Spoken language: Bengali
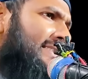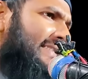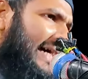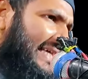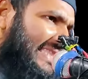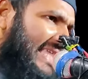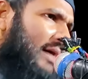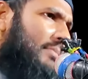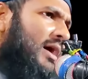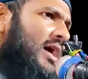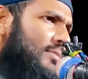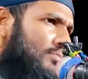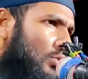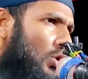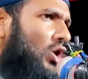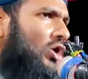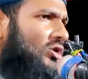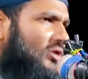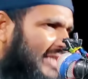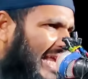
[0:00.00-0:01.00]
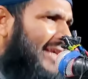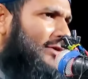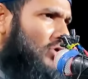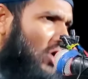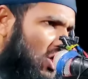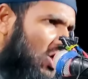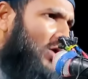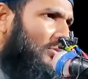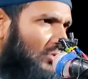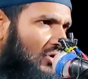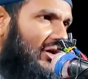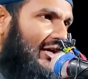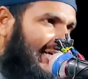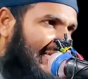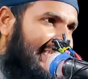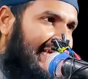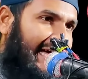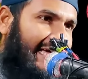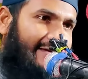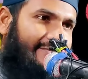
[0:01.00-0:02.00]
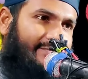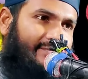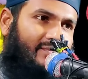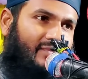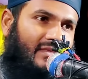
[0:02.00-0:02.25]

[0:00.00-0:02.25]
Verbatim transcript: যাতে আমার মনটা নরম হয়ে যায়